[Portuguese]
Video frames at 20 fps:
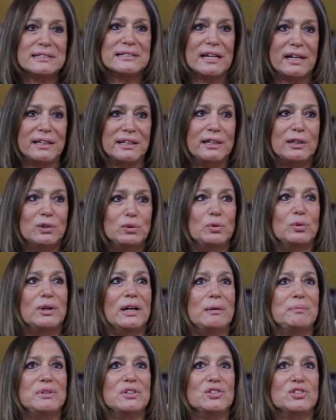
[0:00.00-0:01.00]
saindo
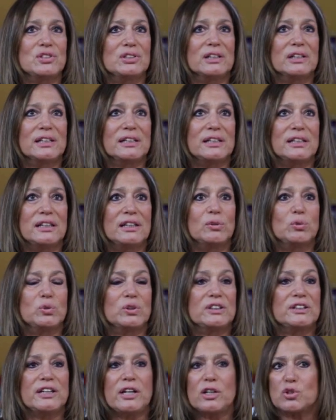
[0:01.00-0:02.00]
à medida que o
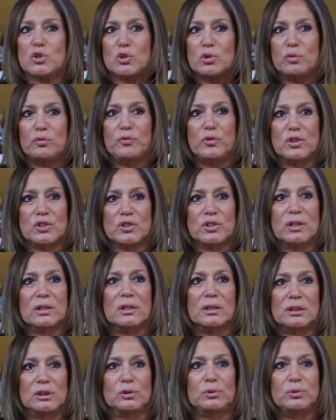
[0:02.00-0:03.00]
texto texto foi
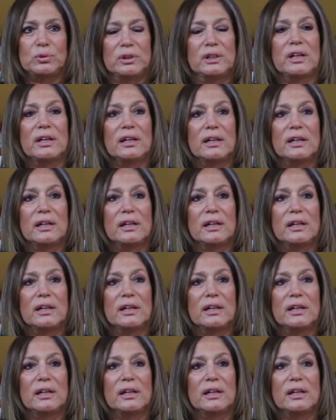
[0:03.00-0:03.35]
chegando,